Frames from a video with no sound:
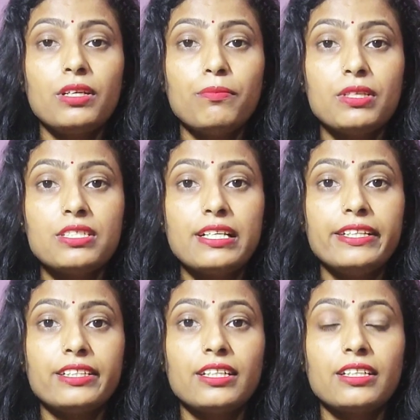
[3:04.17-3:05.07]
अपनी
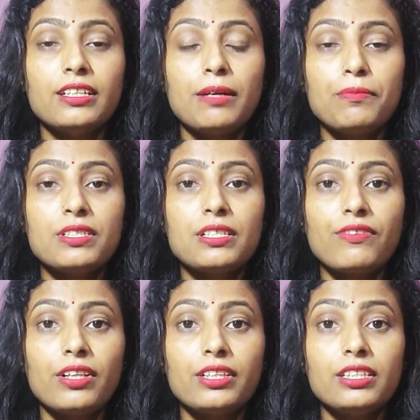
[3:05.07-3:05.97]
मंजिल दिखेगी अपनी
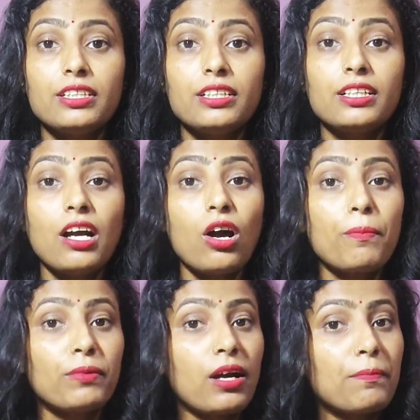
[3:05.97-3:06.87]
सफलता दिखेगा
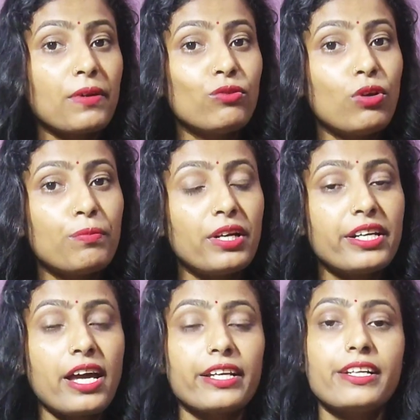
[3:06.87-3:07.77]
आपका आपका वो अपना
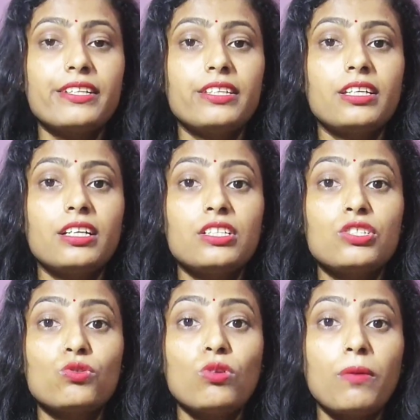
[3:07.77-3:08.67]
टारगेट दिखेगा
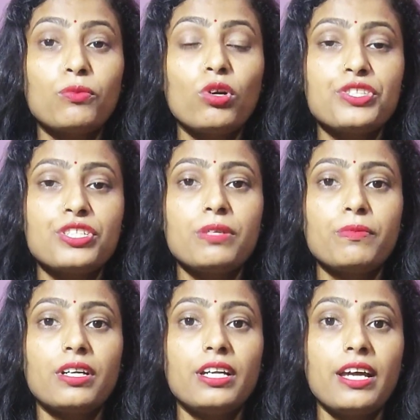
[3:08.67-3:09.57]
जिसको आपको अचीव
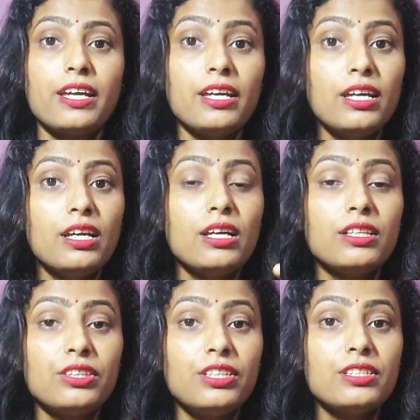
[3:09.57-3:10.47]
करना है
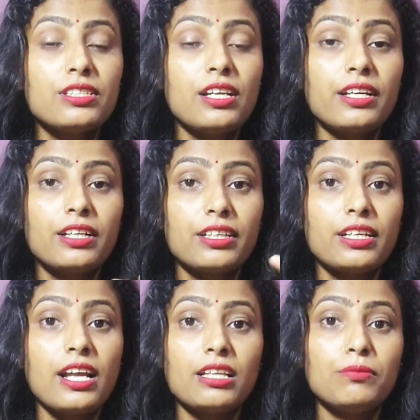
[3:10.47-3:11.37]
दिन से लेकर
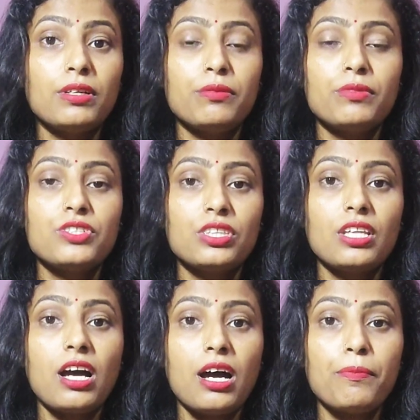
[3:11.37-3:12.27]
के रात भर में
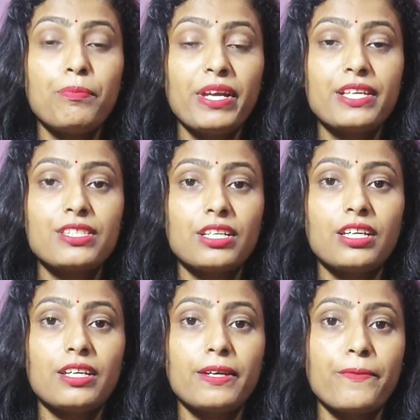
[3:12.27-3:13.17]
जितना आप फिक्स किए